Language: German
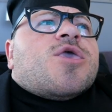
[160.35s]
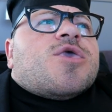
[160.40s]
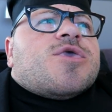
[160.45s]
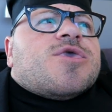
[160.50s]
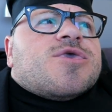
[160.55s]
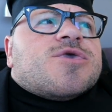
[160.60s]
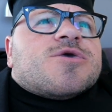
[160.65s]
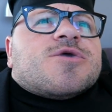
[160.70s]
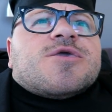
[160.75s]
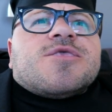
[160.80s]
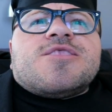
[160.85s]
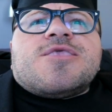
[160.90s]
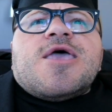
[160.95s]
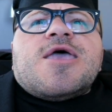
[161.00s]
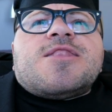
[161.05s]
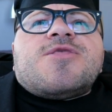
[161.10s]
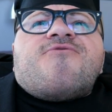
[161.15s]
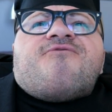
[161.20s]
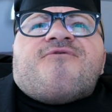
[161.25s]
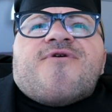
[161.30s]

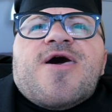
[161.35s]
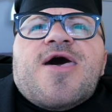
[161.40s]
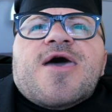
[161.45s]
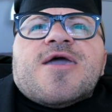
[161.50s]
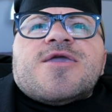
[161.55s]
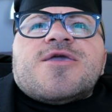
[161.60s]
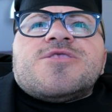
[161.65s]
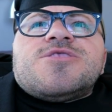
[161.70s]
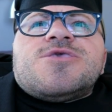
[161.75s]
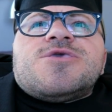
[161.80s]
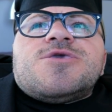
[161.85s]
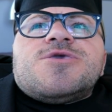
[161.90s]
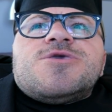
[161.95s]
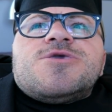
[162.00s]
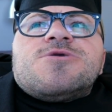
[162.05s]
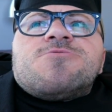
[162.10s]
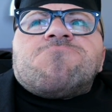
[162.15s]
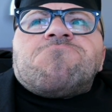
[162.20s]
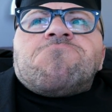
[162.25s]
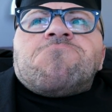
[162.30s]
irgendeine Frage,
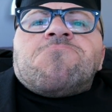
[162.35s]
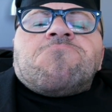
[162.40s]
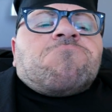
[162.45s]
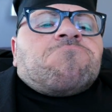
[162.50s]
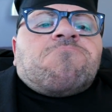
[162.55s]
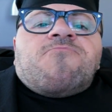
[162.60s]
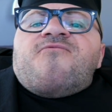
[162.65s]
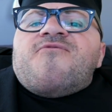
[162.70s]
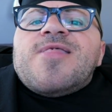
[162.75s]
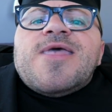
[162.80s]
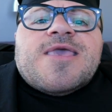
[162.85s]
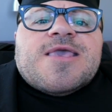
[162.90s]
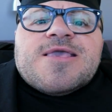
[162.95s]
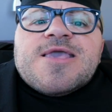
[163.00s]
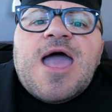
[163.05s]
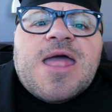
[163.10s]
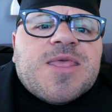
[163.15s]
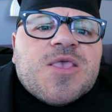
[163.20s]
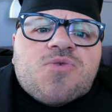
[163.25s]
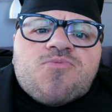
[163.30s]
die vielleicht
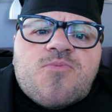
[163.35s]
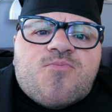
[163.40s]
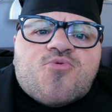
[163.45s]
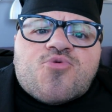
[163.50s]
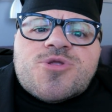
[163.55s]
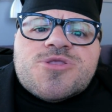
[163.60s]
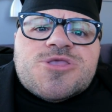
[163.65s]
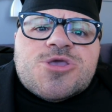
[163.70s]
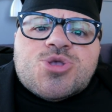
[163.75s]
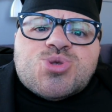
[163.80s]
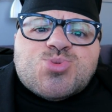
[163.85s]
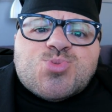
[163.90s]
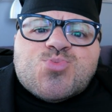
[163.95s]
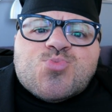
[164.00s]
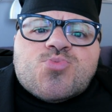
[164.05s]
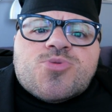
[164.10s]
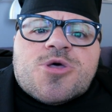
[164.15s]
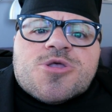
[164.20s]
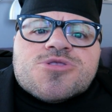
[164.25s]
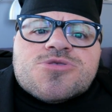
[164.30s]
gar nichts mit Politik zu
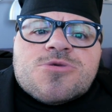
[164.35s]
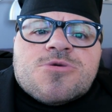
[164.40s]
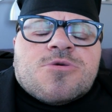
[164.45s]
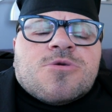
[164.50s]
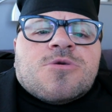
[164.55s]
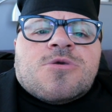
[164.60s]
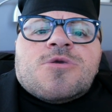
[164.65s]
tun hat.